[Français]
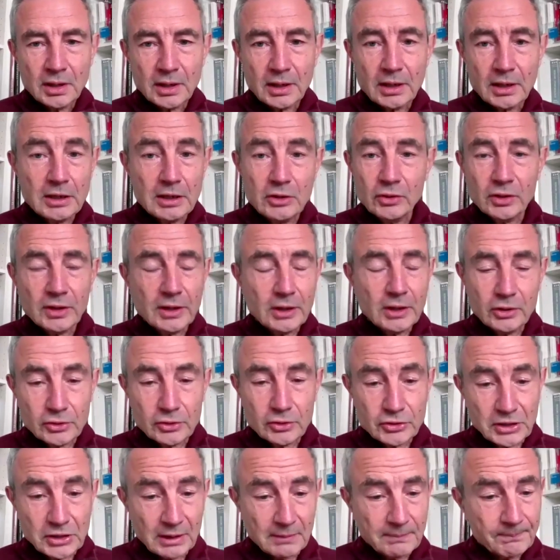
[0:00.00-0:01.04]
Et il n'y aurait
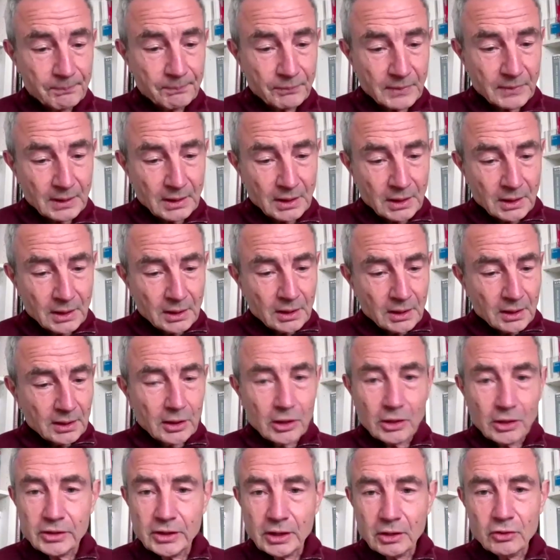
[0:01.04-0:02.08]
que ça. Et
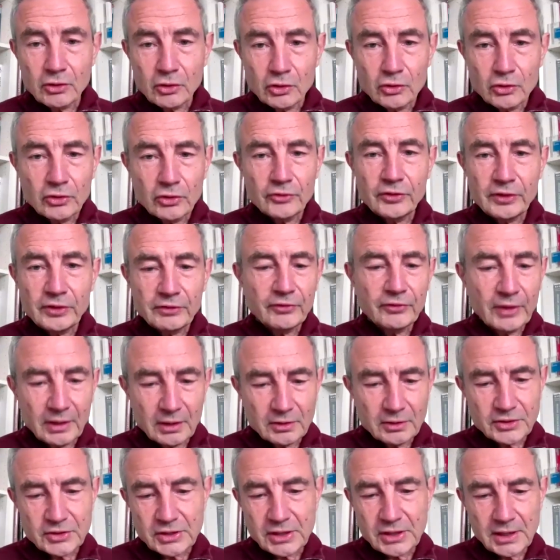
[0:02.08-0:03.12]
d'ailleurs, dans le,
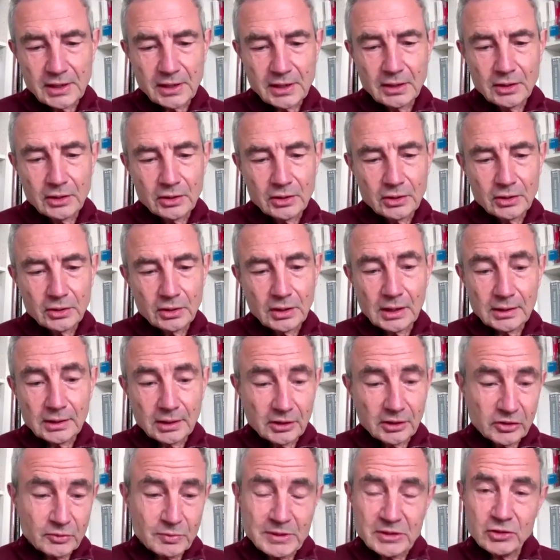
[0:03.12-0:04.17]
vivant, c'est la
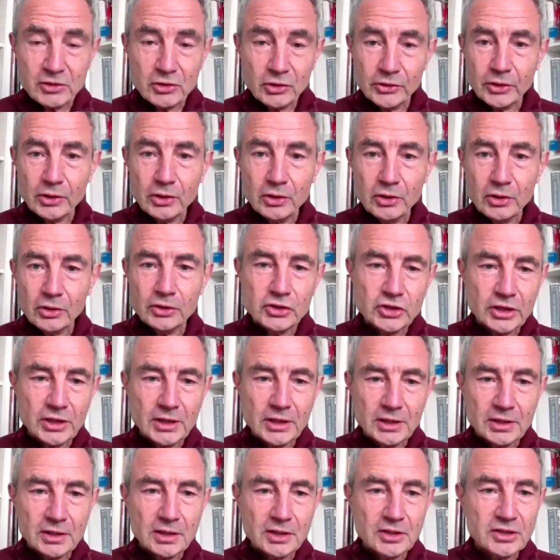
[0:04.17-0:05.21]
transmission d'un code
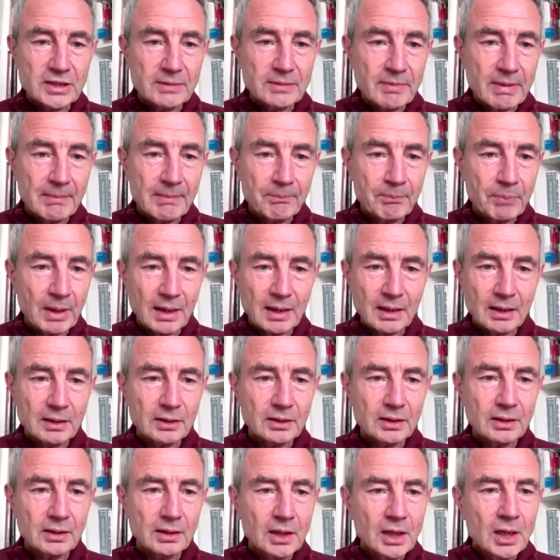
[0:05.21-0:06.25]
génétique, c'est même
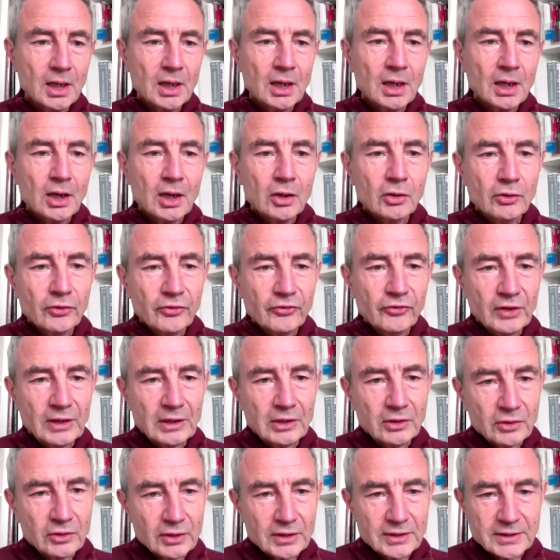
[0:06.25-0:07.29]
pas le
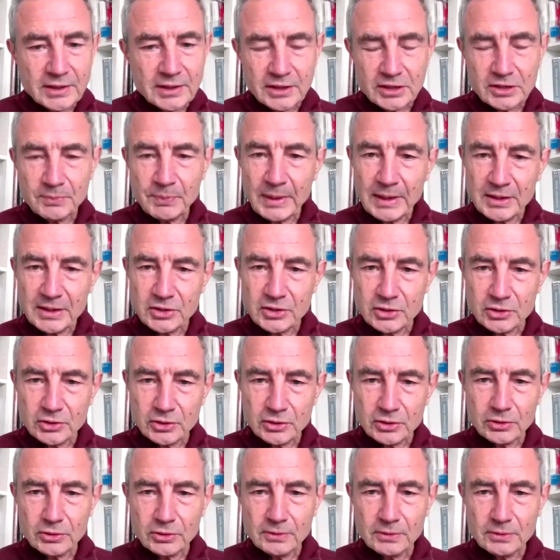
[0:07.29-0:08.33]
fait que les espèces
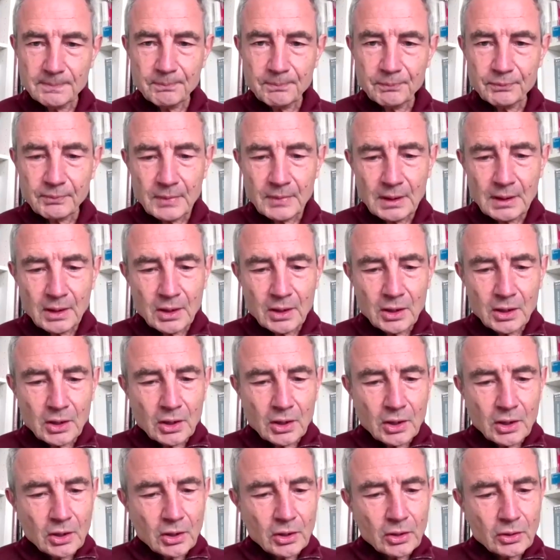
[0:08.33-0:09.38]

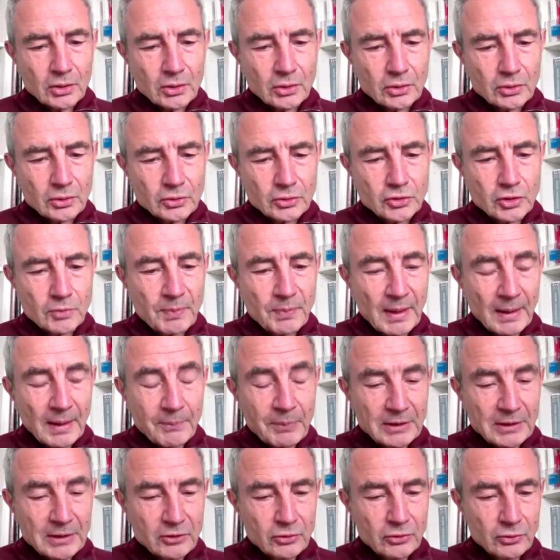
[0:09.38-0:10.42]
se
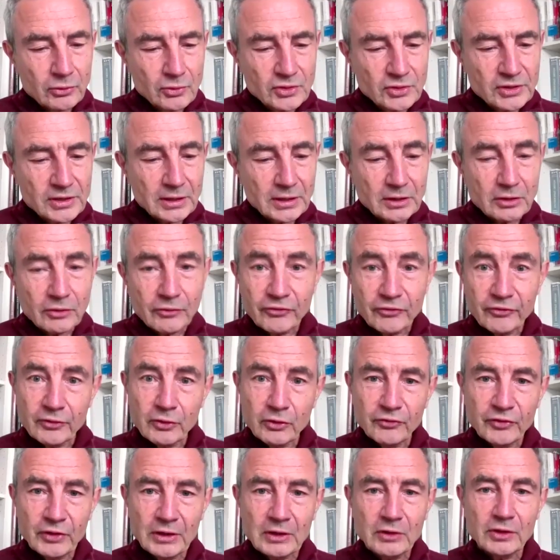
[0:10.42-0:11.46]
perpétuent, c'est que le
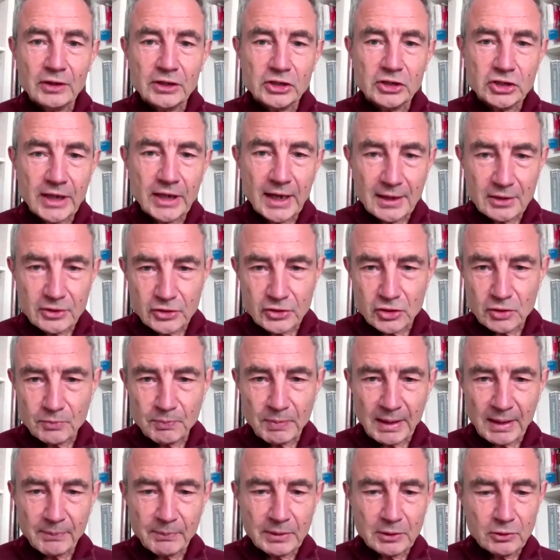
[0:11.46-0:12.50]
fait que les gènes se
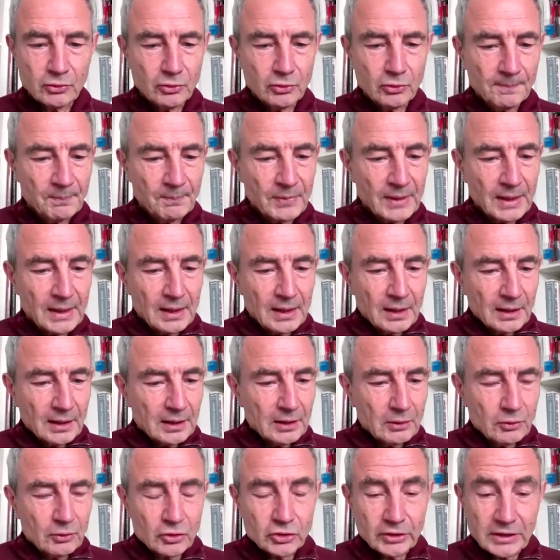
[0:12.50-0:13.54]
perpétuent.
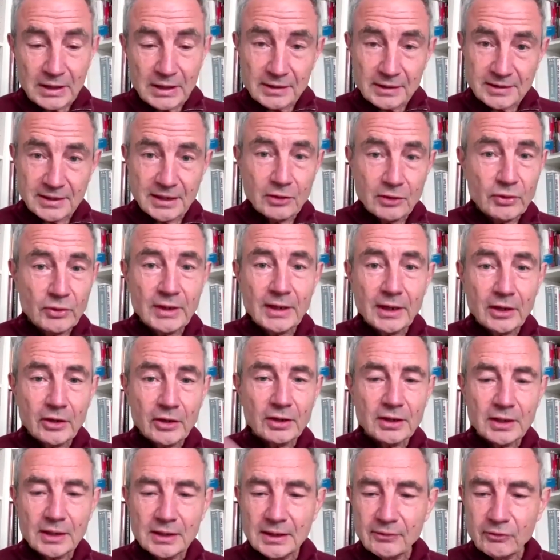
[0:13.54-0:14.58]
Et, c'est lui d'ailleurs
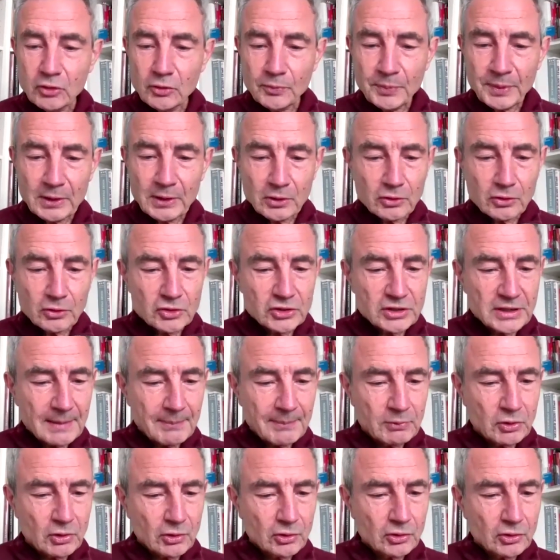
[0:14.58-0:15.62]
qui a développé le
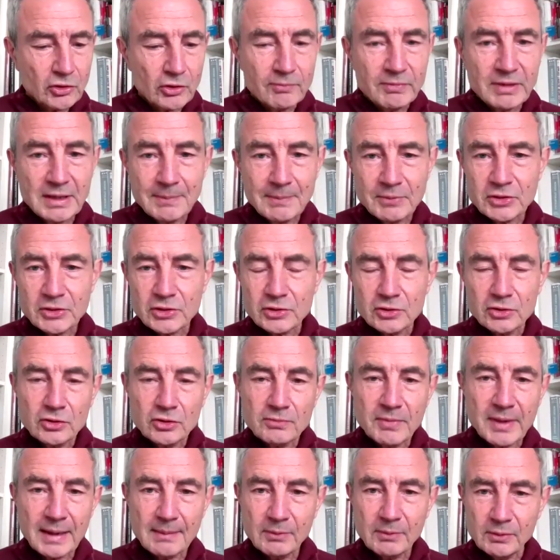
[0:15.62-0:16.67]
concept de MIMS, de
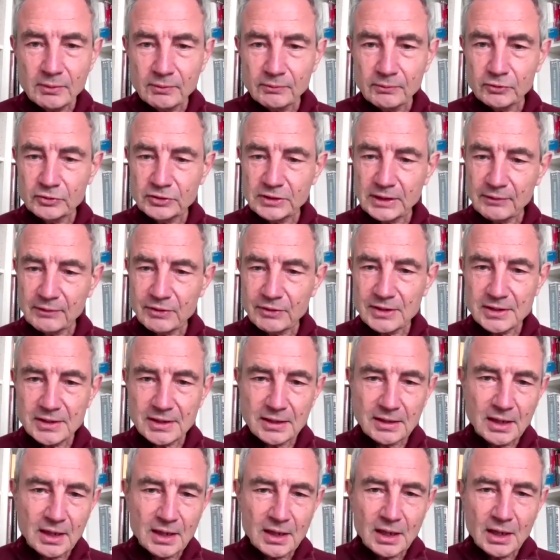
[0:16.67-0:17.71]
même. Vous savez,
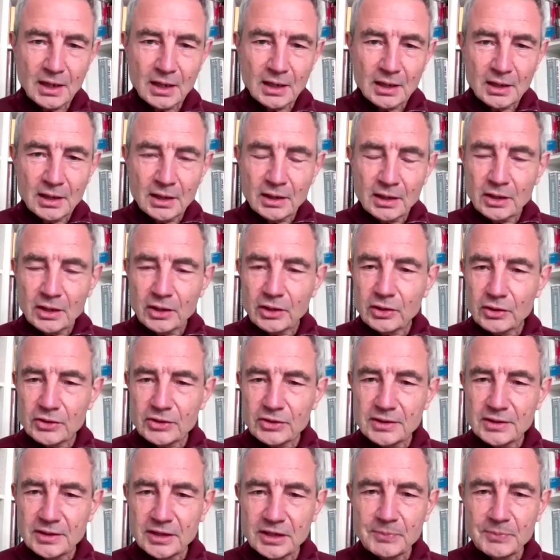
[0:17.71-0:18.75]
ces,
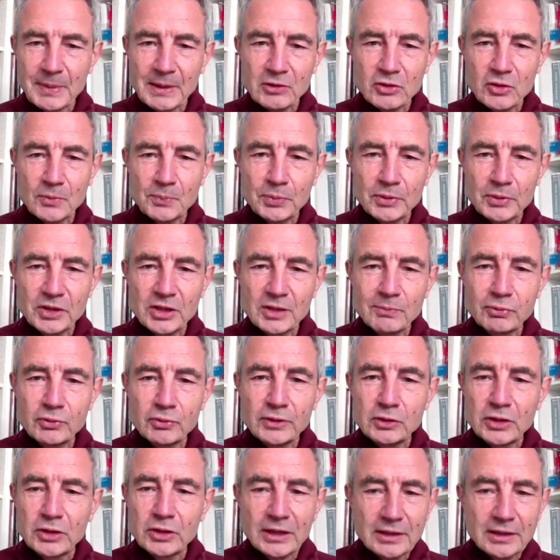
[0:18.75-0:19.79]
ces espèces de petits bouts,
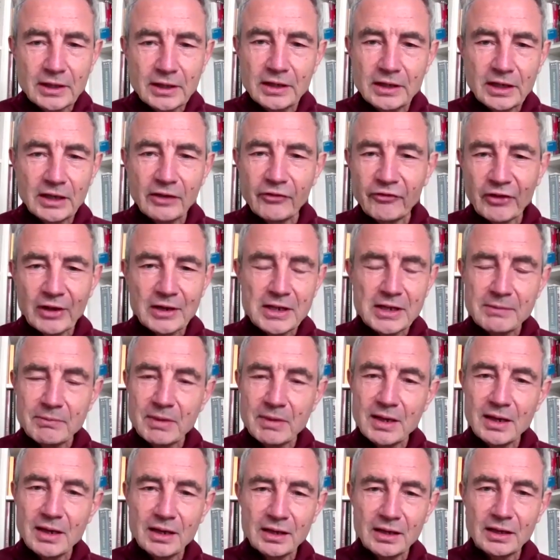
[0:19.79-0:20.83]
des, gifs
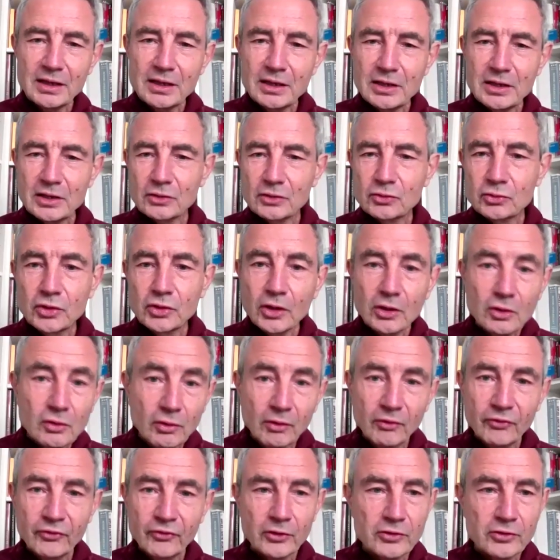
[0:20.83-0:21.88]
animés qui euh, tout d'un
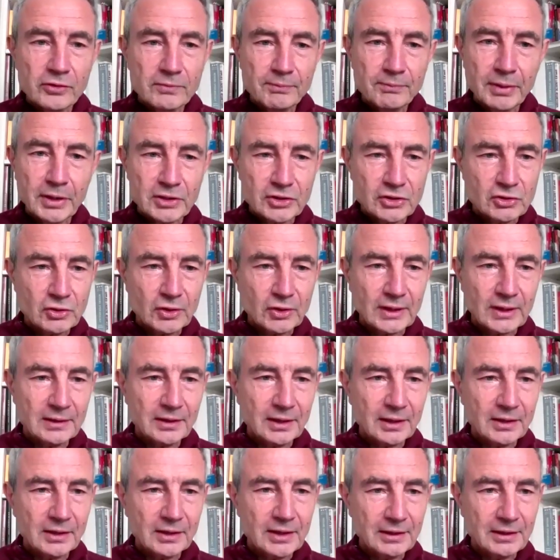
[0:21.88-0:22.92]
coup font le buzz sur
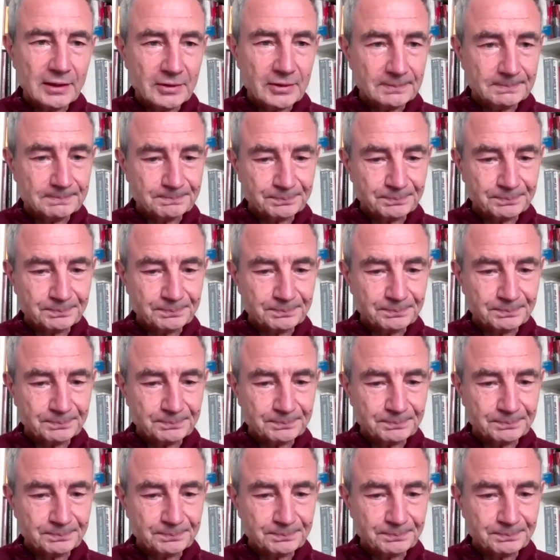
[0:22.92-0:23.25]
Internet.